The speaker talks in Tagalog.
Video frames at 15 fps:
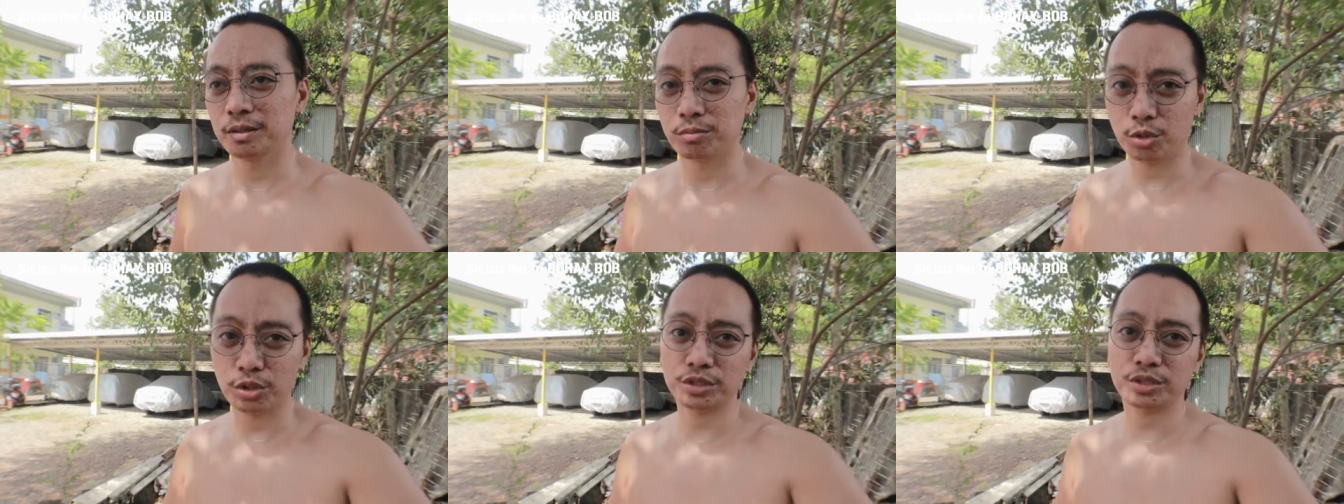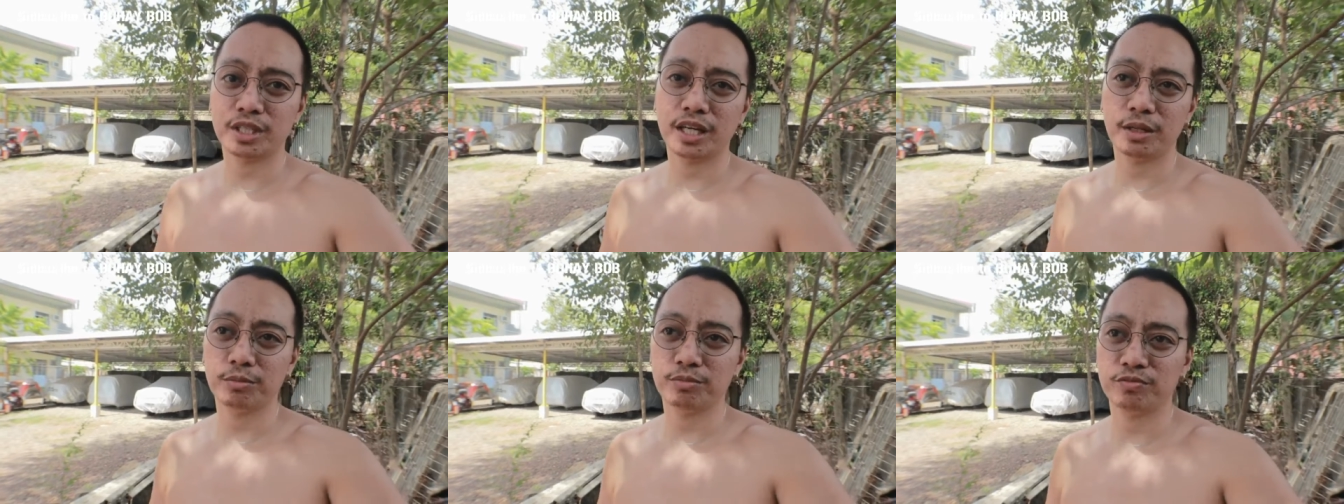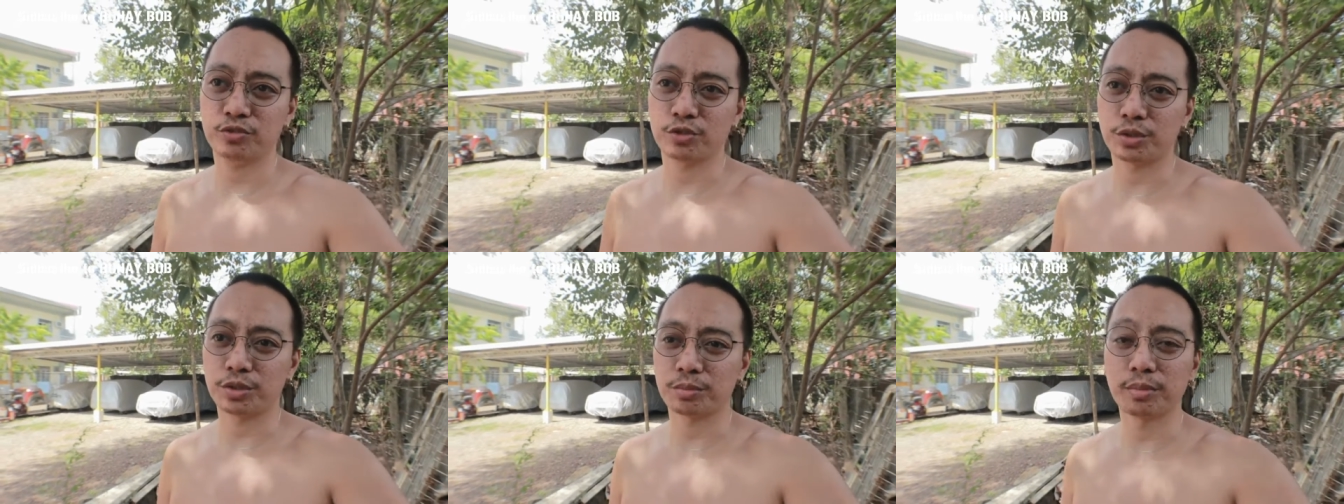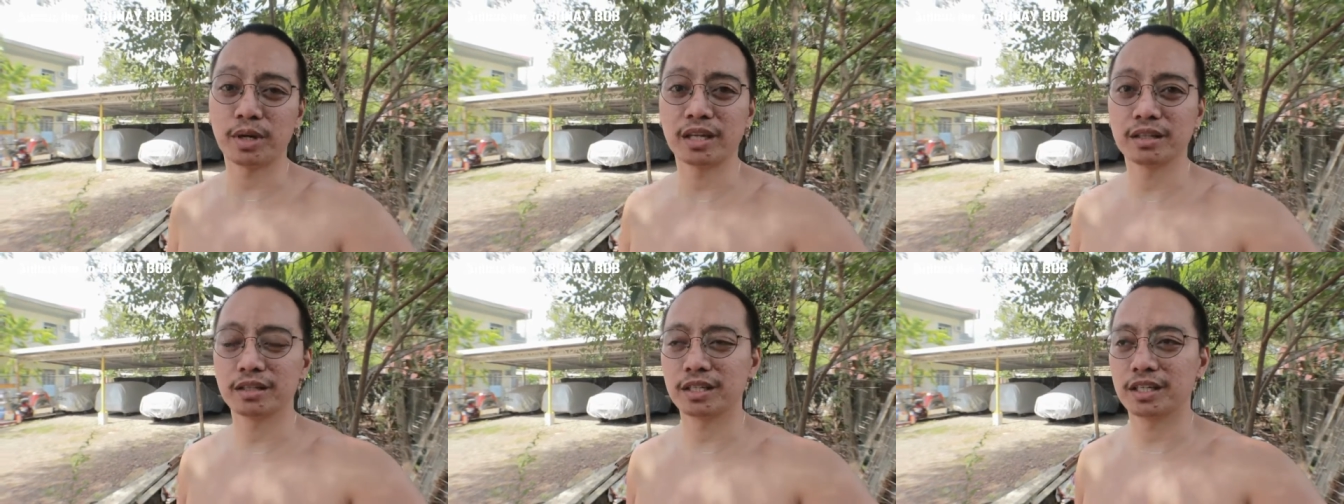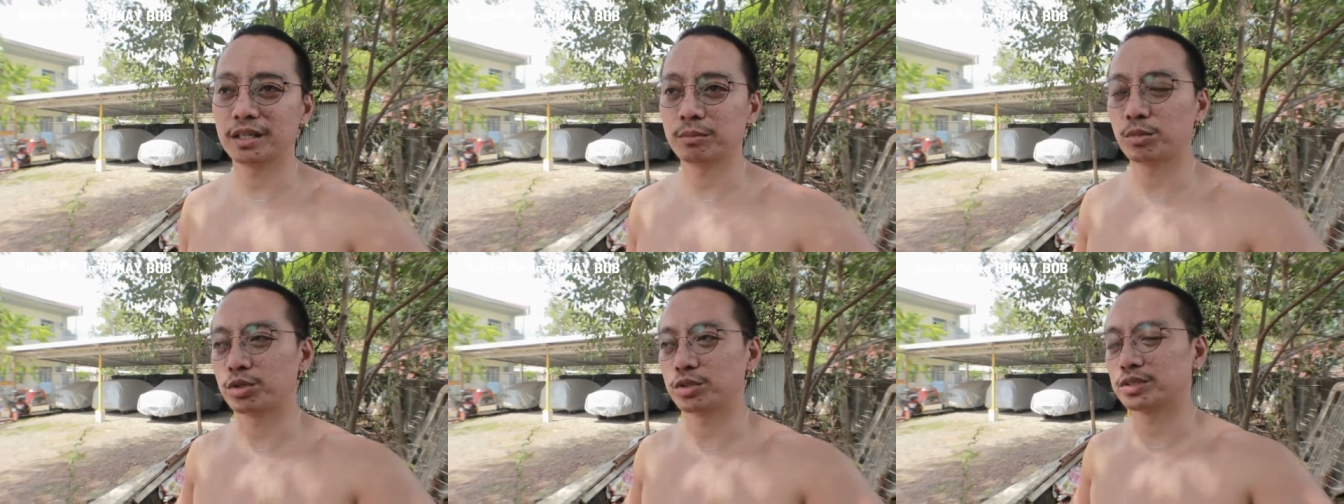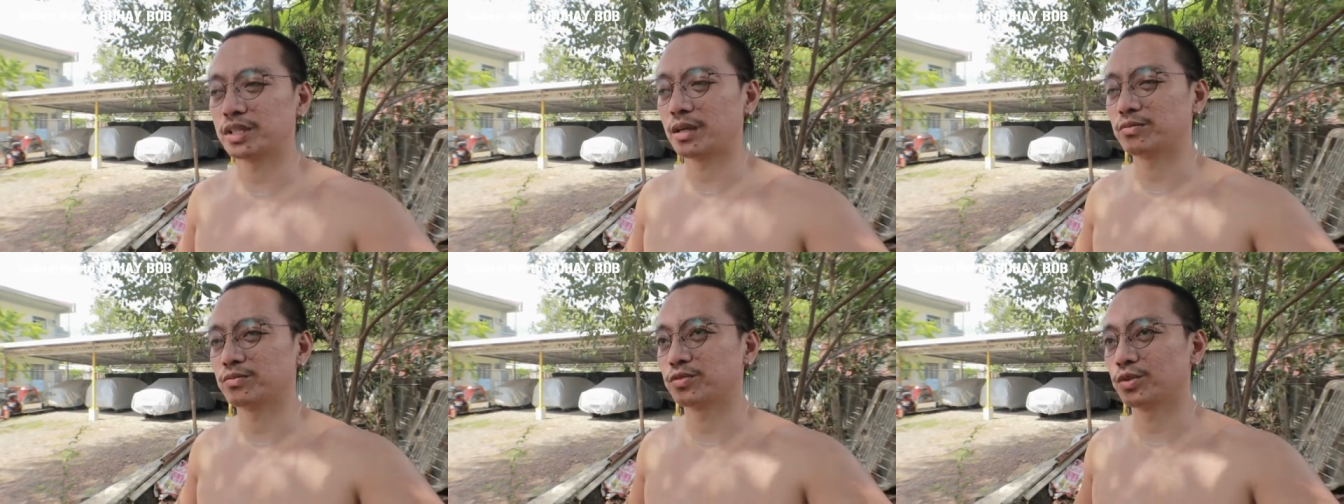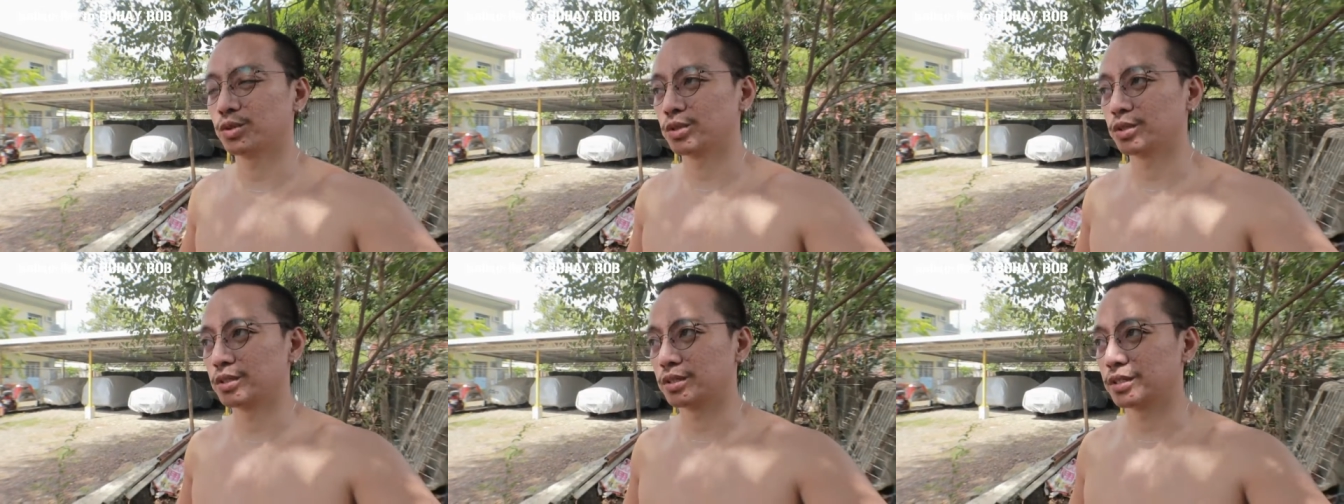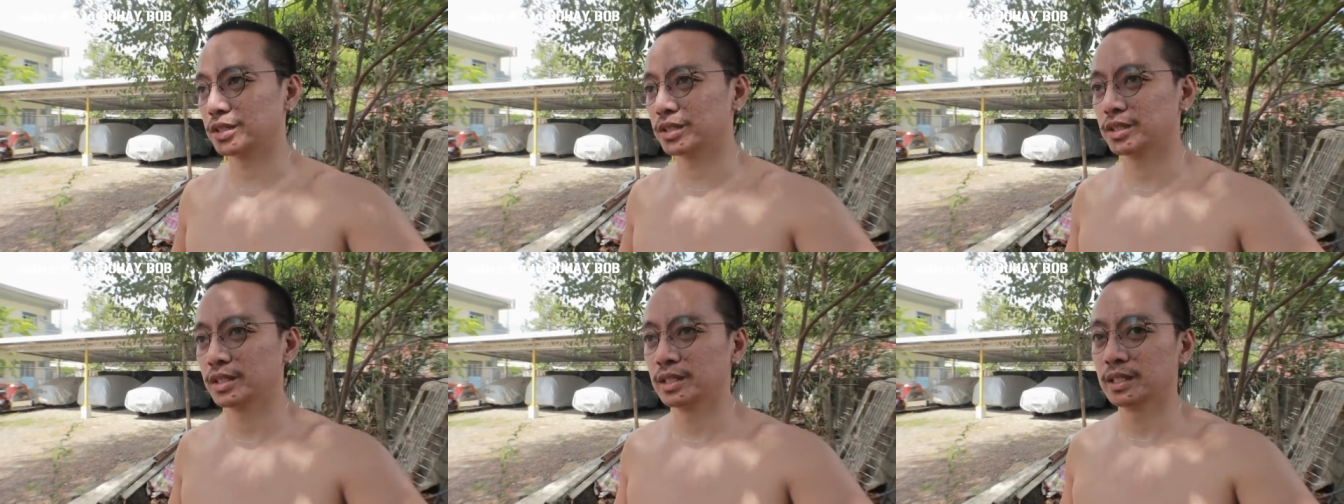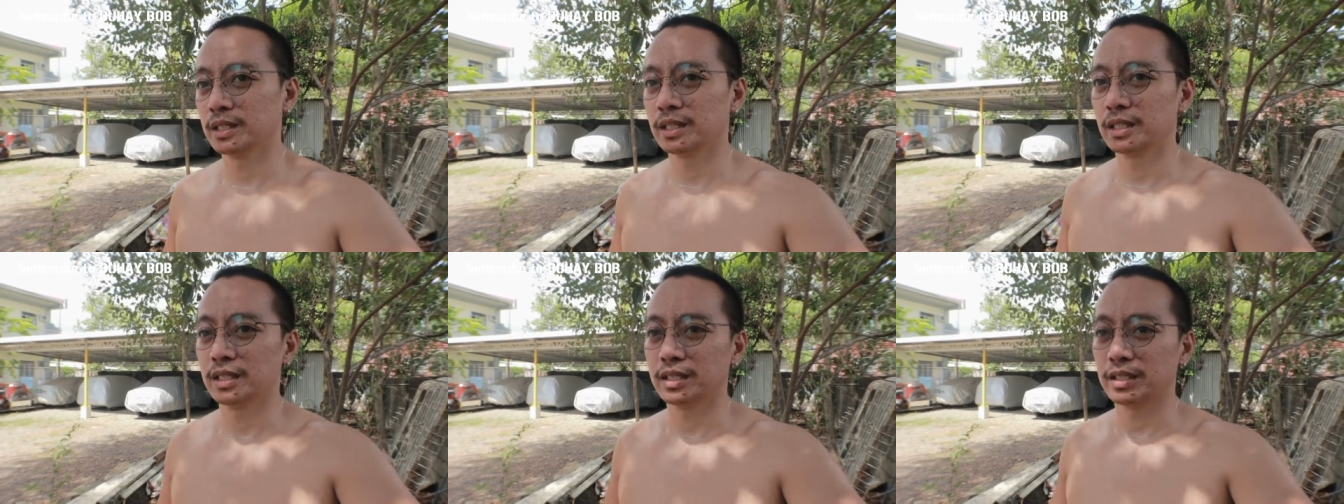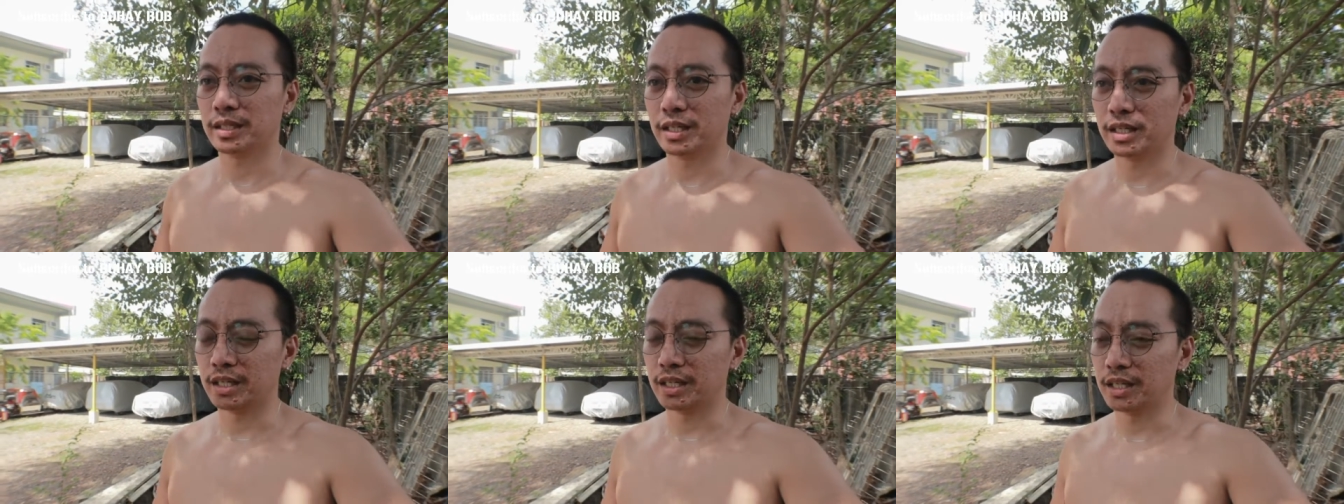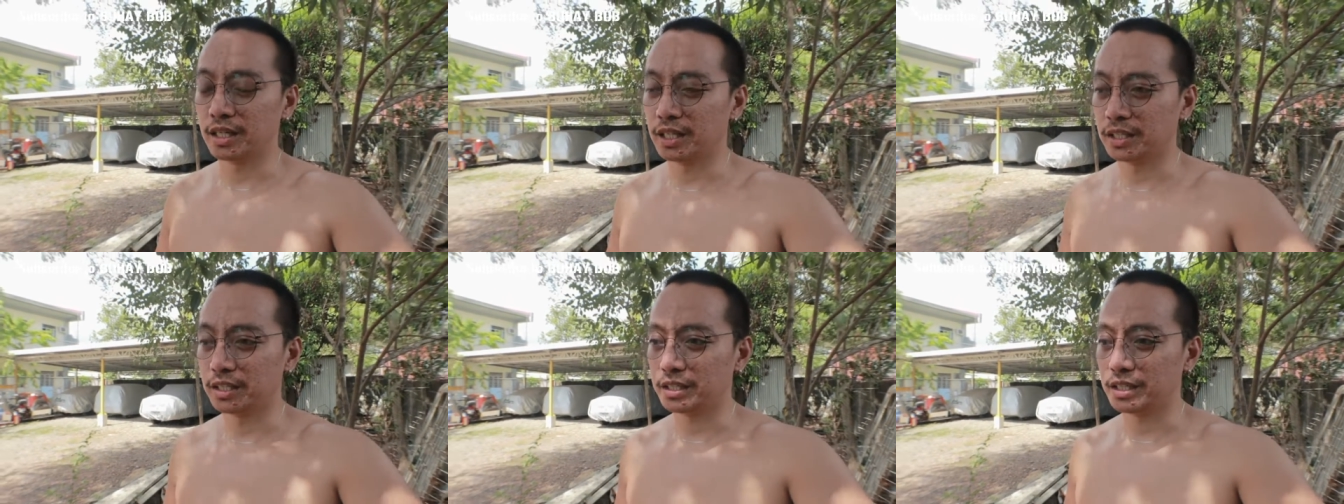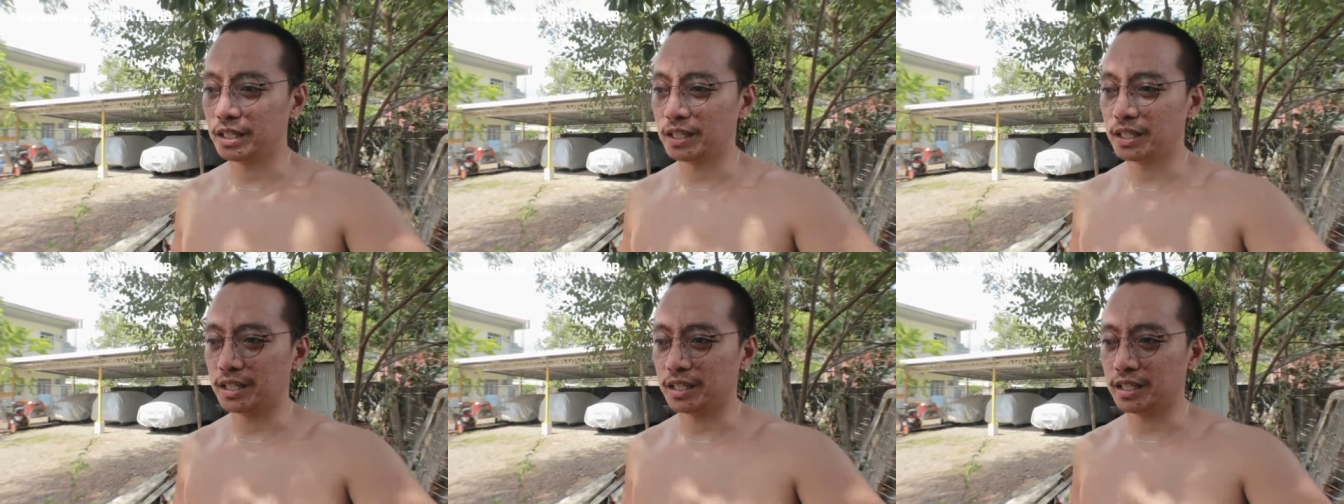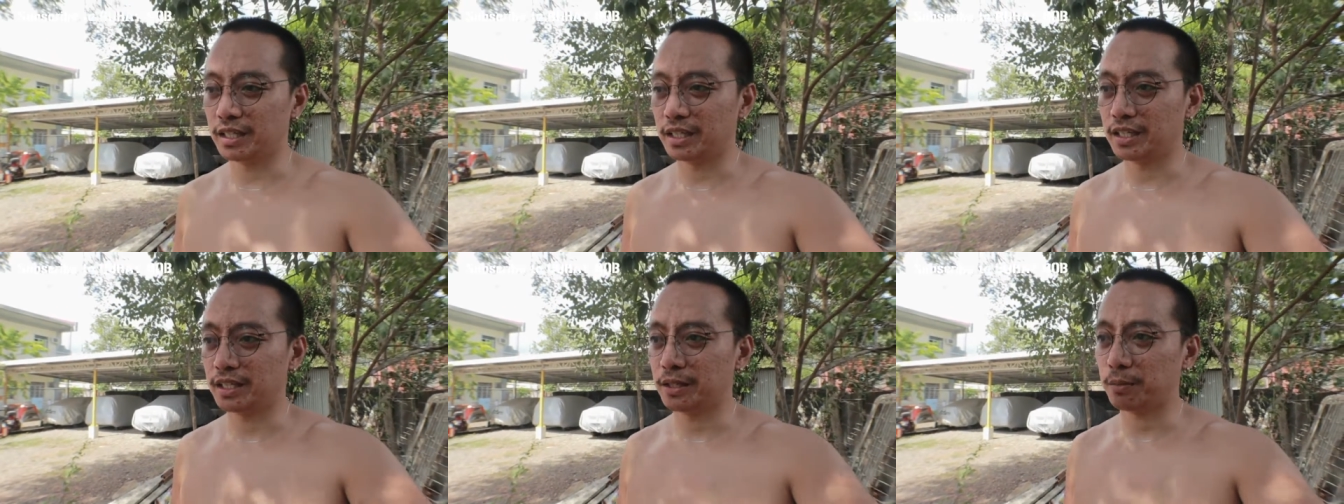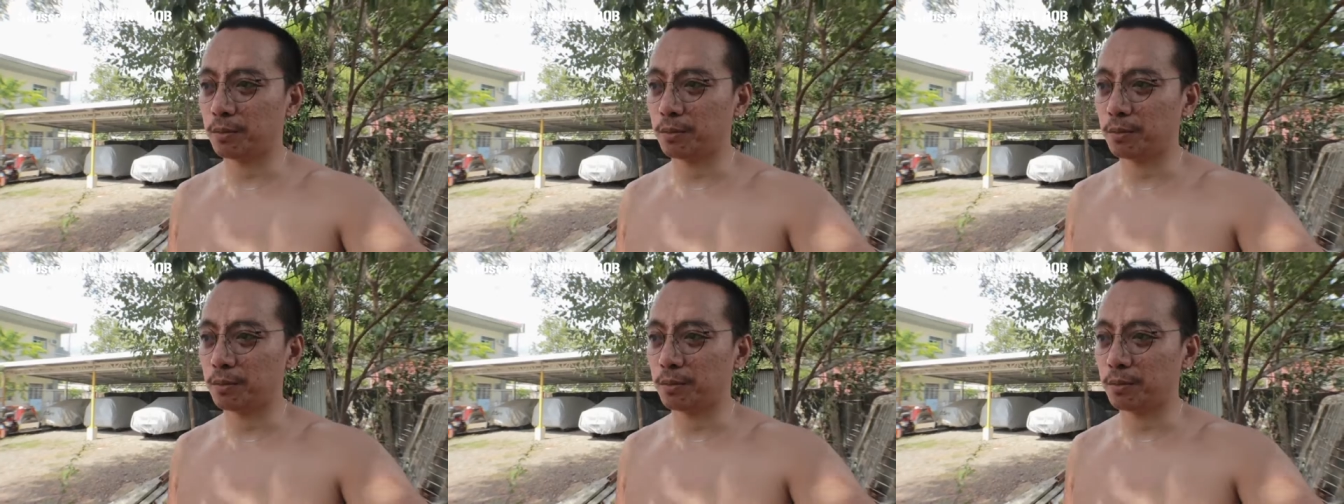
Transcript: more time for bonding more time for uh, ika nga eh